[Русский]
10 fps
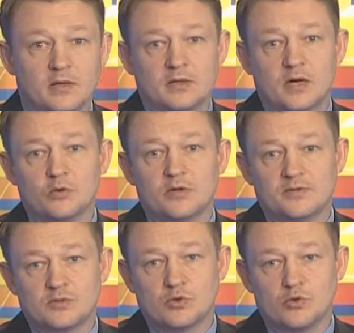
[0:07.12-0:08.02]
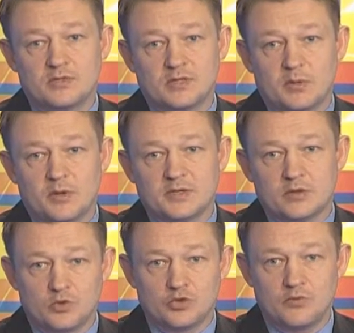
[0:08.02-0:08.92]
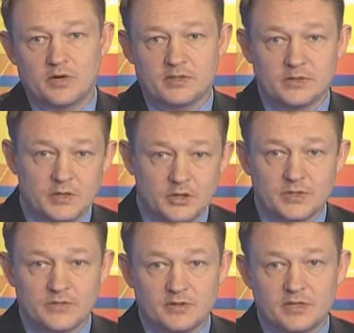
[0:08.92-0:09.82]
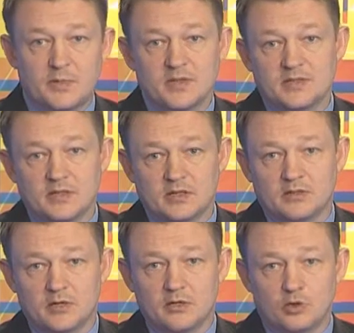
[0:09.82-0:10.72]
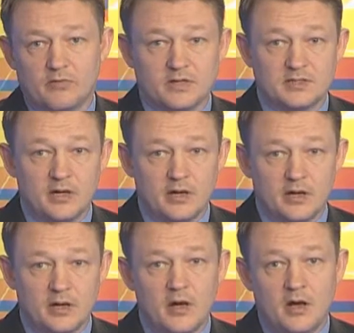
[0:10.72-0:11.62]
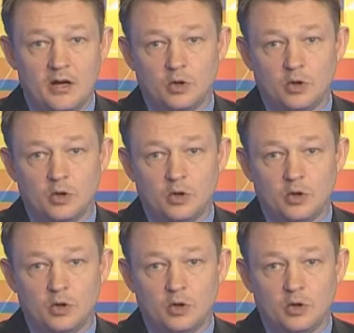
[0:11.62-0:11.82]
Накануне в Сургуте на базе окружного кардиологического диспансера открыли новое отделение.